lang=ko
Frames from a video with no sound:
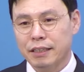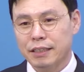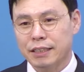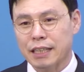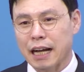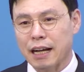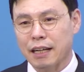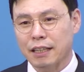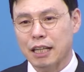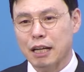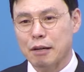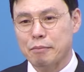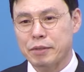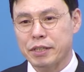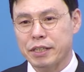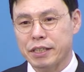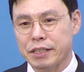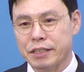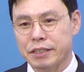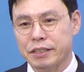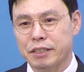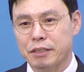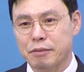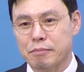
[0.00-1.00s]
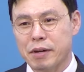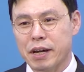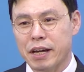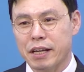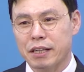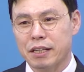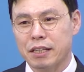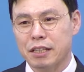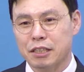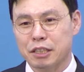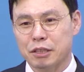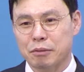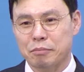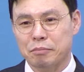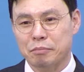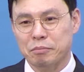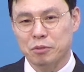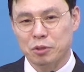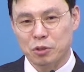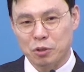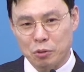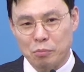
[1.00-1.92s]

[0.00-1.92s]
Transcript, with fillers: 장남이 이스마엘이 좀,